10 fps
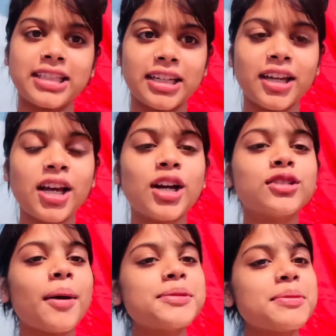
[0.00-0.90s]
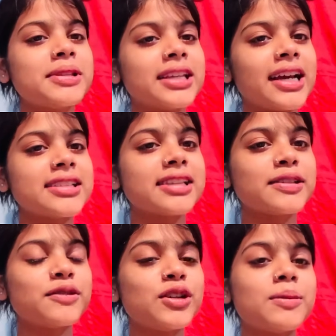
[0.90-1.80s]
आती रहे तो आपसे मिलते हैं इस
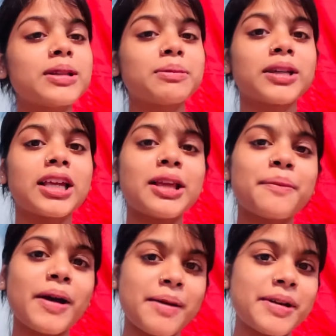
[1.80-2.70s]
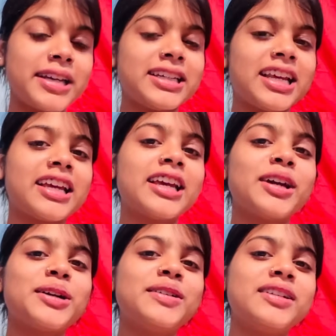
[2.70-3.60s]
नेक्स्ट वीडियो में तब तक के लिए बाय बाय टेक
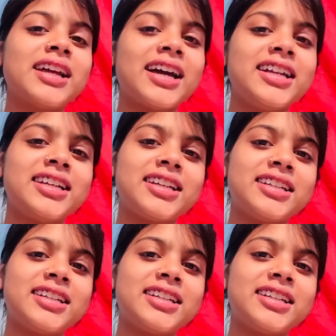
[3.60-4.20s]
केयर गुड नाइट